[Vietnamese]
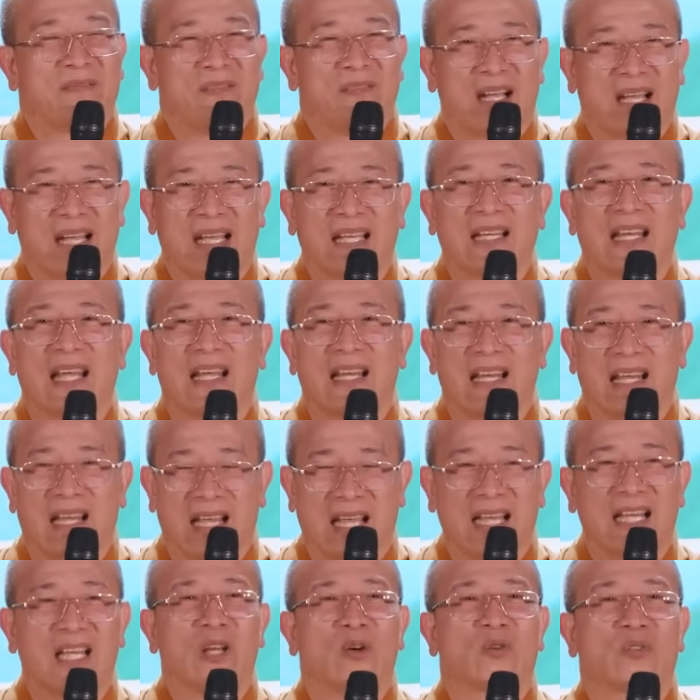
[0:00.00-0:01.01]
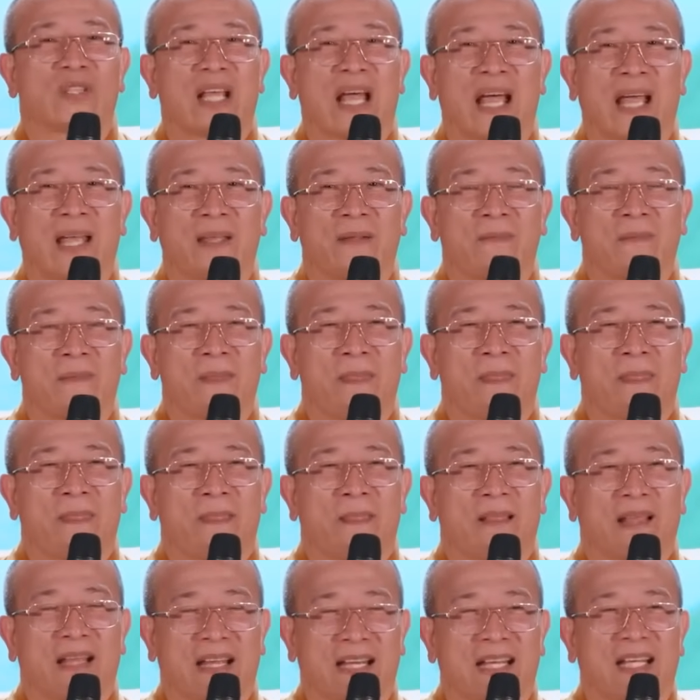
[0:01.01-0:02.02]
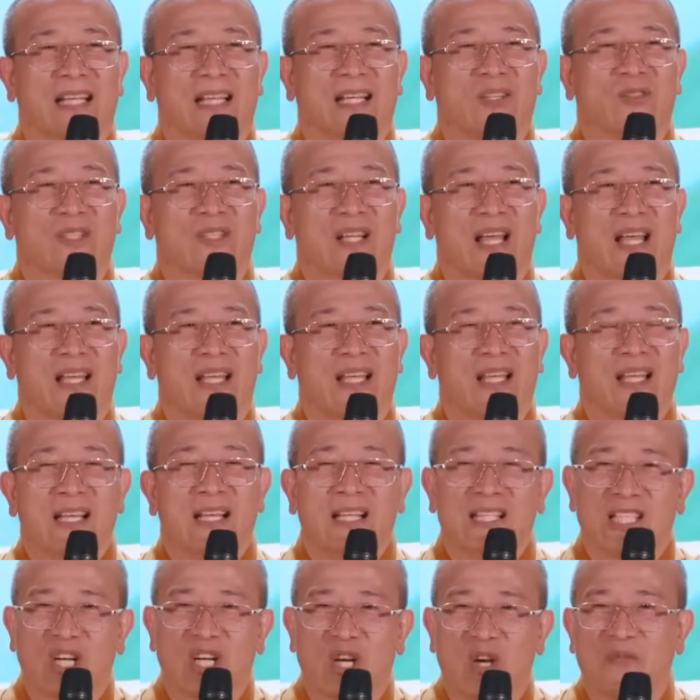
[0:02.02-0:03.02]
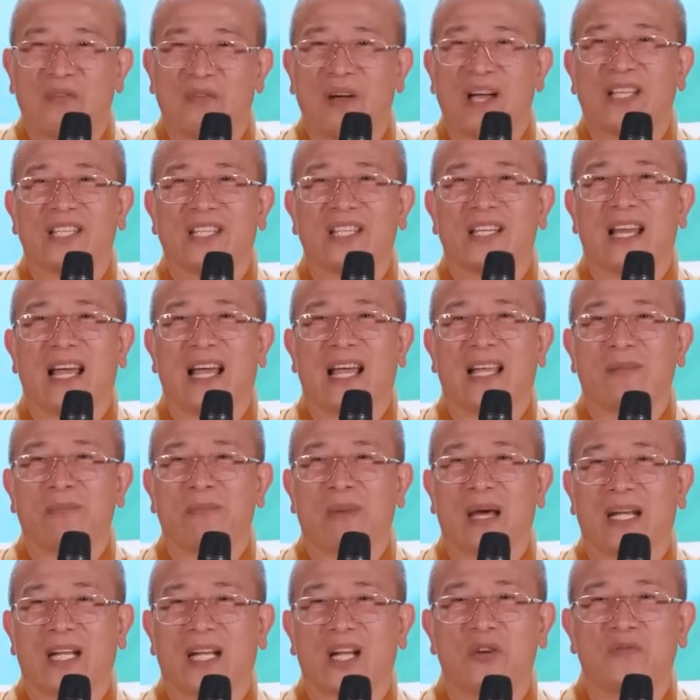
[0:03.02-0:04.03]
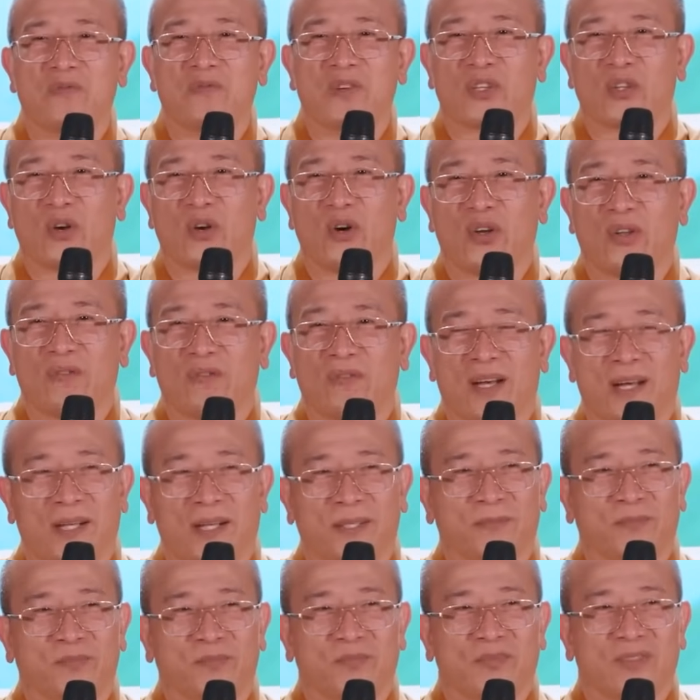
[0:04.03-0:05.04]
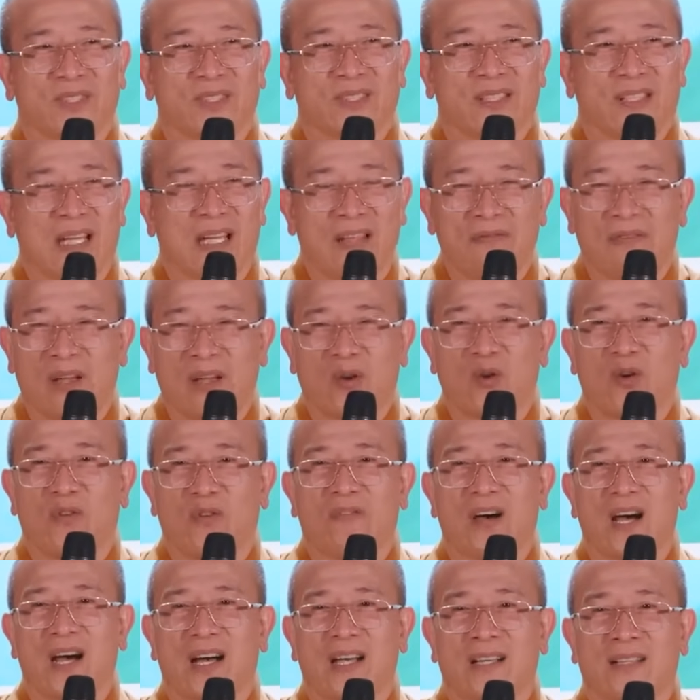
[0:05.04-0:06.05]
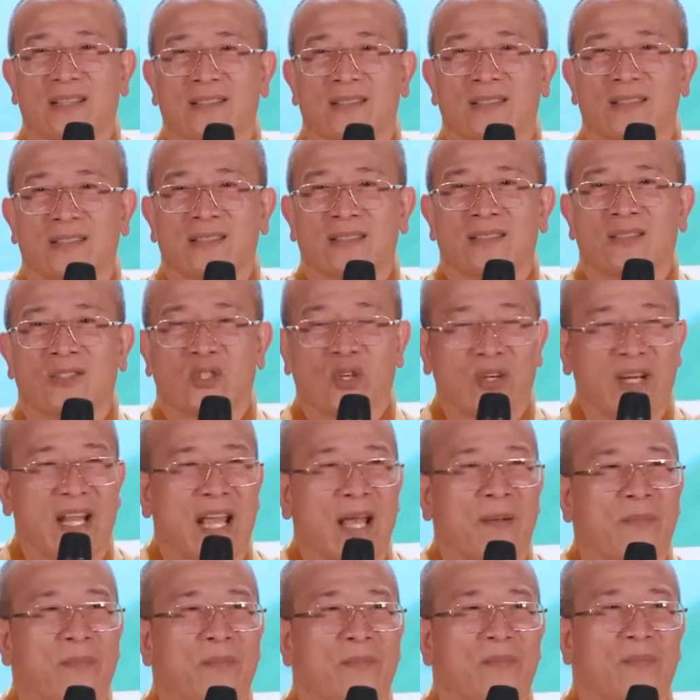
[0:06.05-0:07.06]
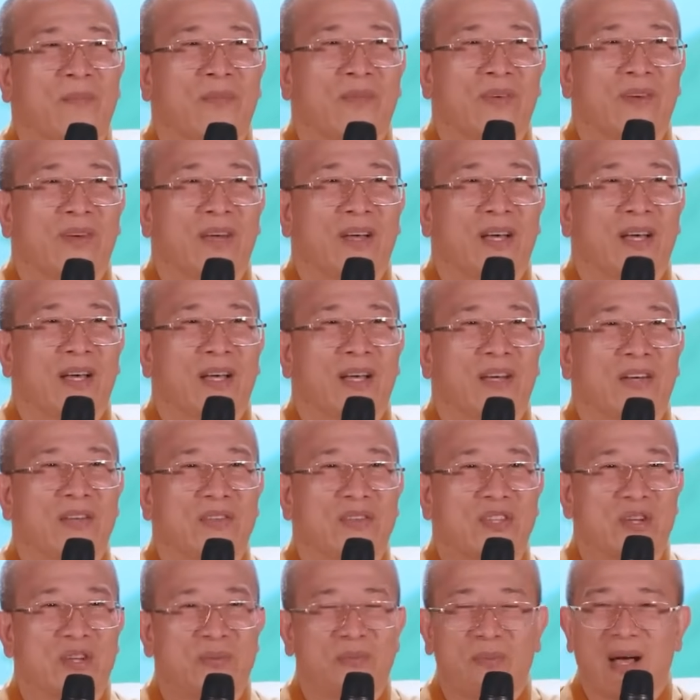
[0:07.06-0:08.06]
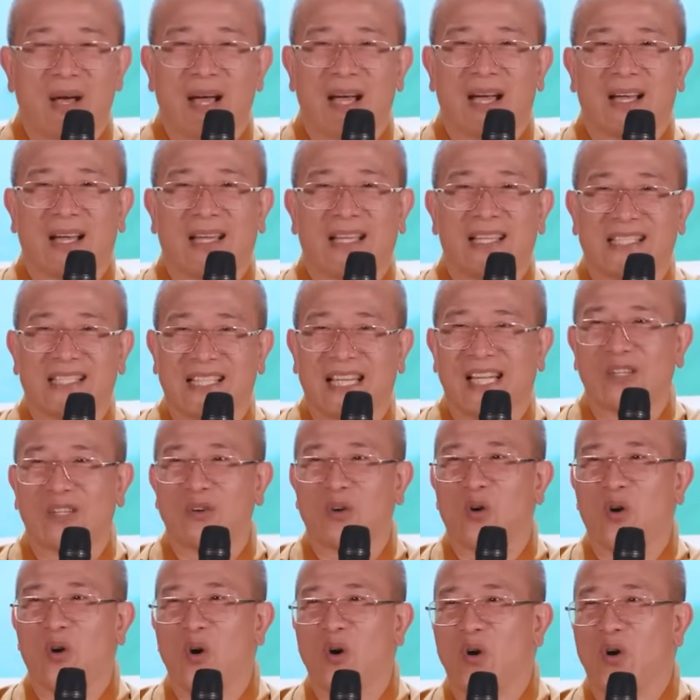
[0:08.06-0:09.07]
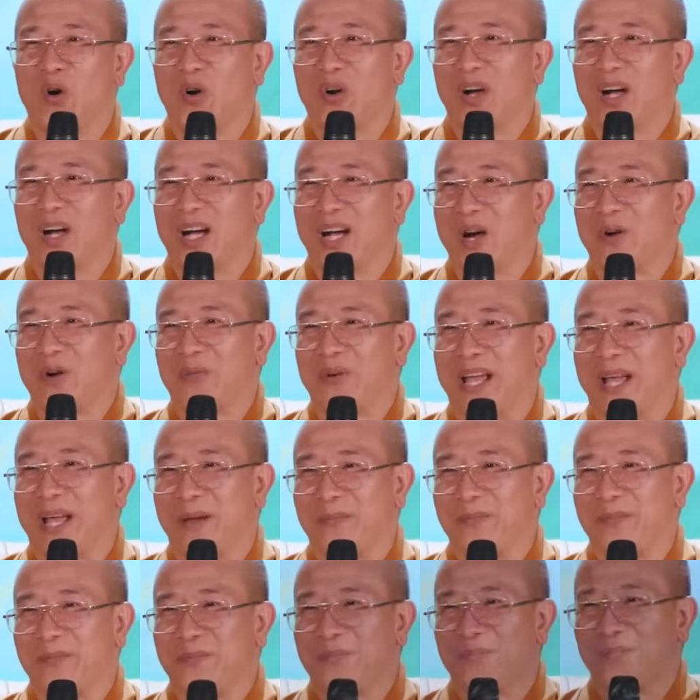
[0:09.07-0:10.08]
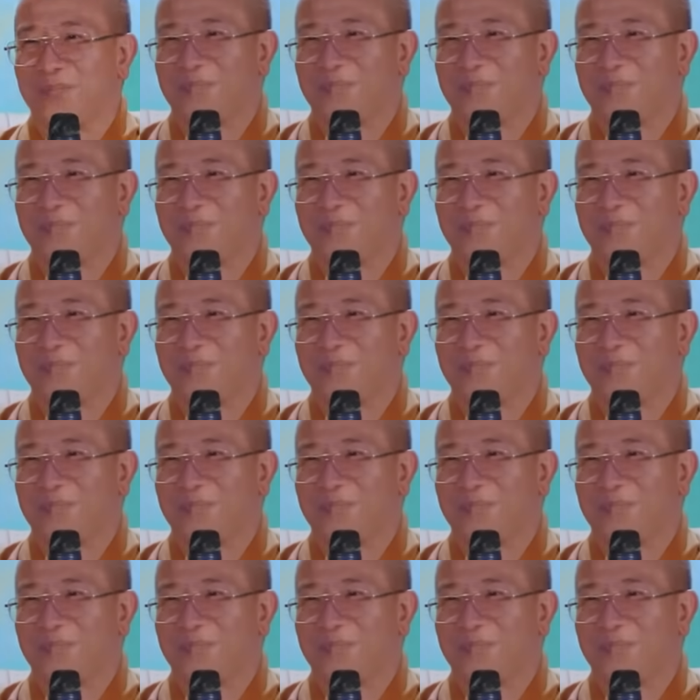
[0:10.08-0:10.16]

Và cái này là cái lâu dài. Cái này cái lâu dài. Chứ không phải như là anh bạn Công vừa rồi, phải không? Lấy phải cô vợ rõ đẹp, nhưng mà cái gen của cô không đẹp.